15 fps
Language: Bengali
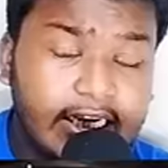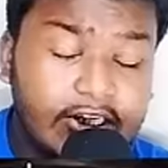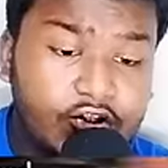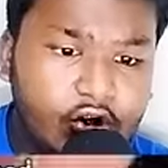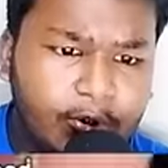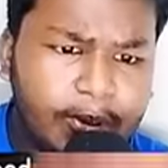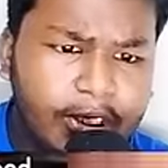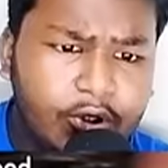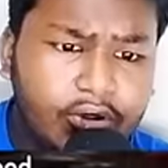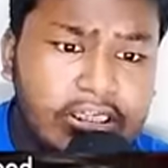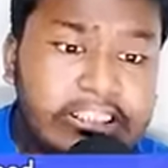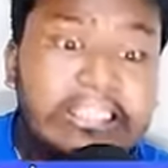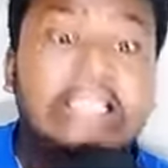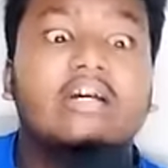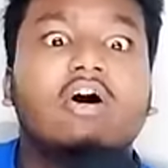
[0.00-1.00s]
কানে স্ট্রবেরি
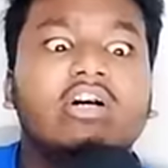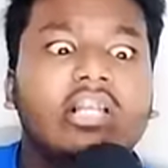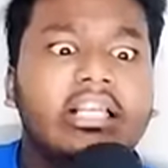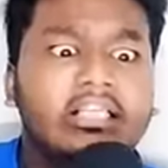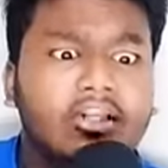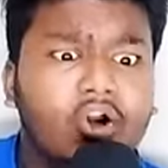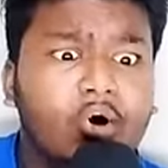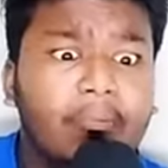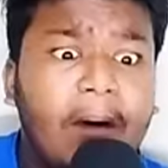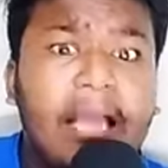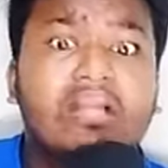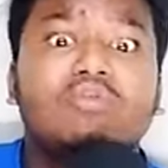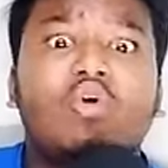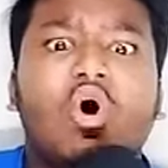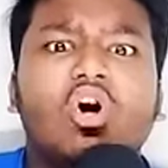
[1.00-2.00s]
ঢুকে সিলিকন ঢেলে দিল
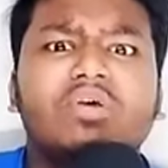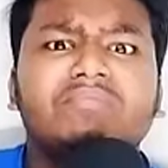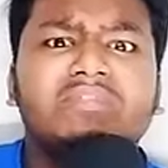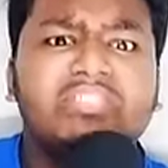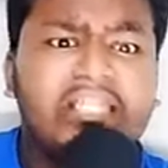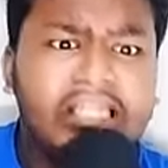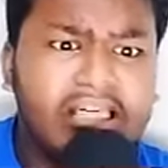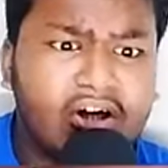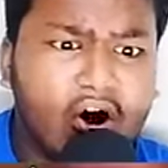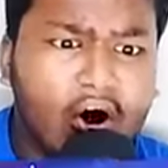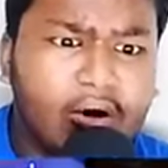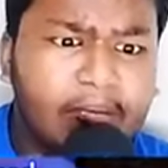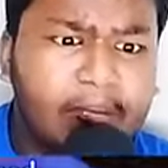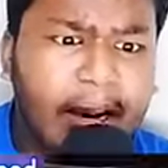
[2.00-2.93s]
ভাই গরম সিলিকন